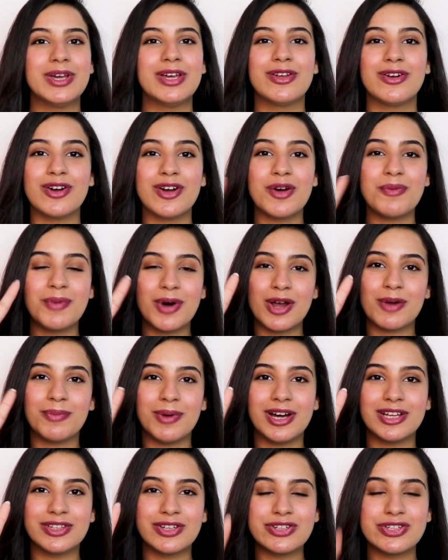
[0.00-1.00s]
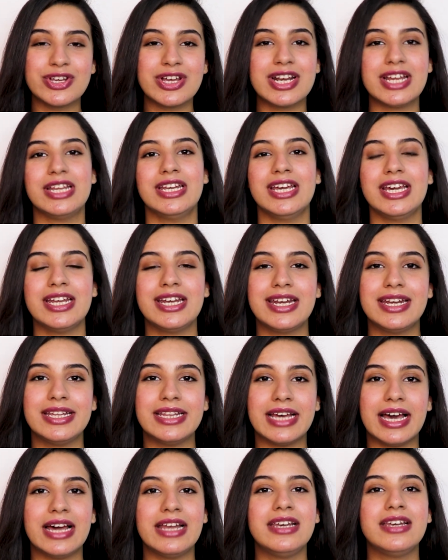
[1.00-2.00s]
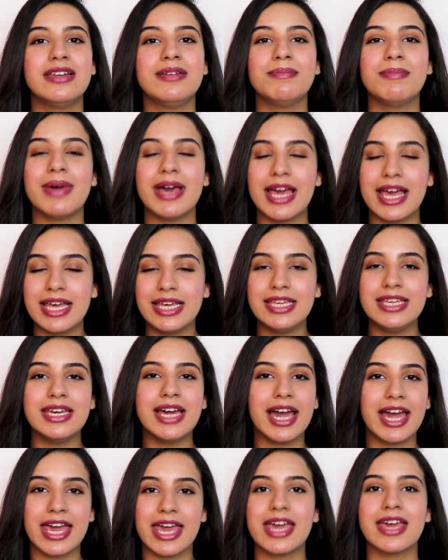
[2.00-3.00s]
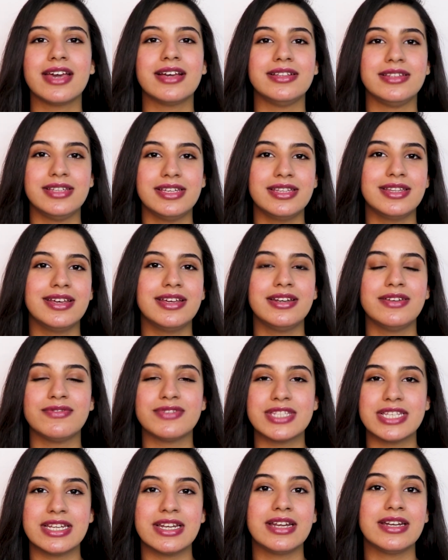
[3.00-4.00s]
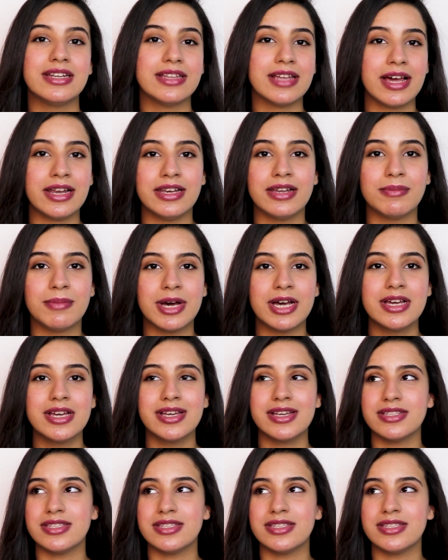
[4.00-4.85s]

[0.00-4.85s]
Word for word: رقم 14 ان احنا نتعلم اي حاجه جديده نفسنا نتعلمها